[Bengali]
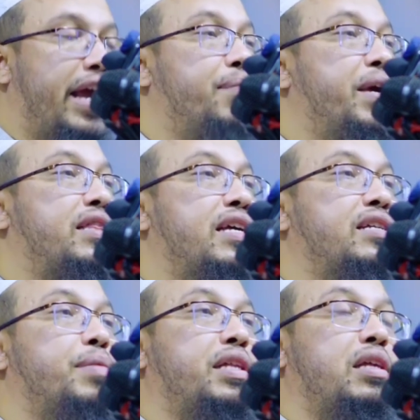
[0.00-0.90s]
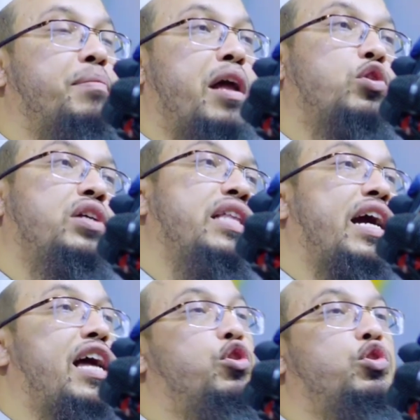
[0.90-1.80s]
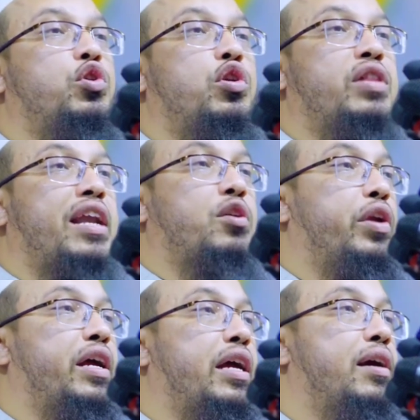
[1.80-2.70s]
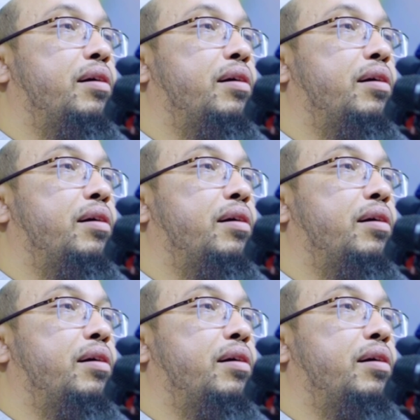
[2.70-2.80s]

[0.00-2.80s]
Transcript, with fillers: এই ব্যক্তি যে ব্যক্তি মানুষকে দেখানোর জন্য দান করে